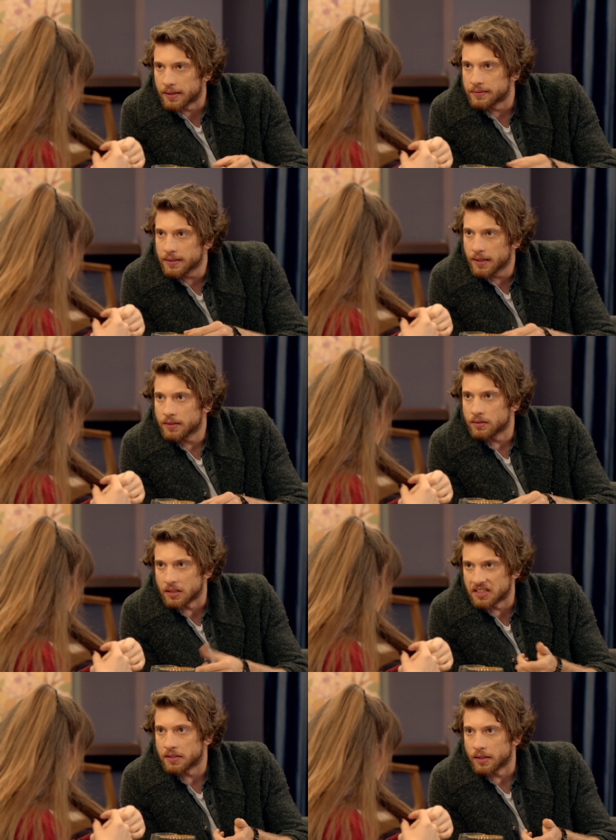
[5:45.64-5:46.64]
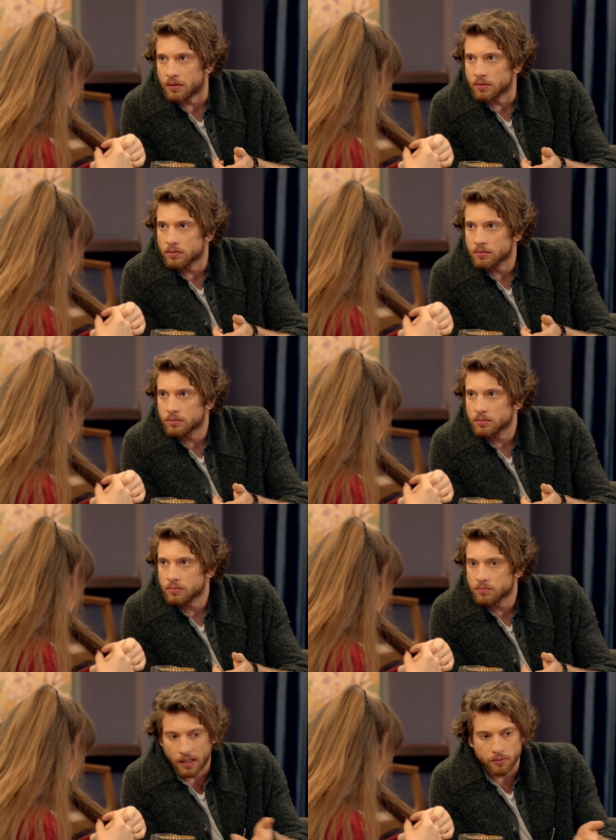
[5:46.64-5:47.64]
Karette karette iki kere.
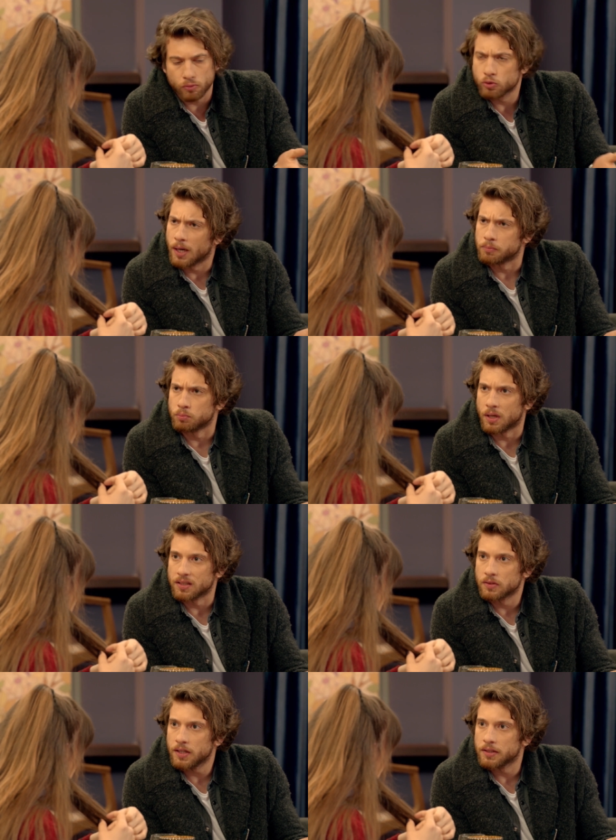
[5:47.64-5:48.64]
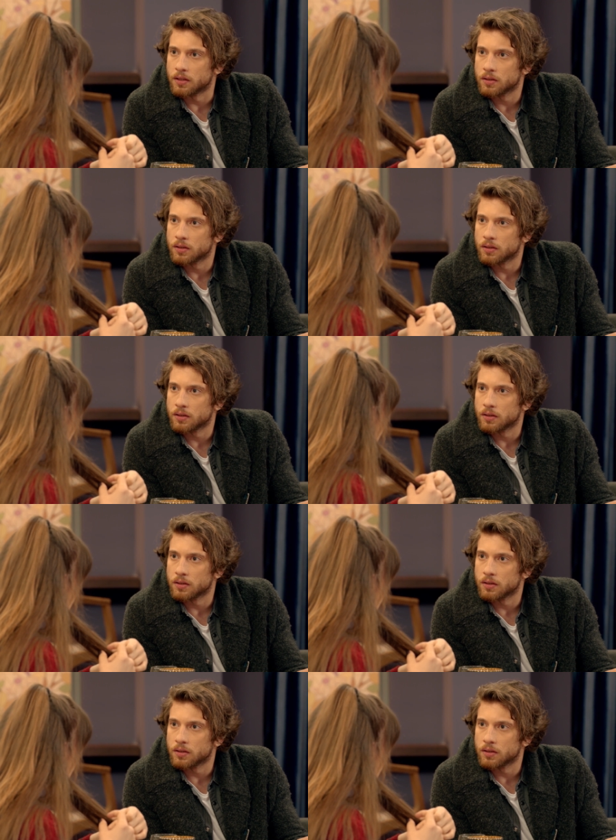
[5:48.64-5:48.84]
Hani su kaplumbağaları var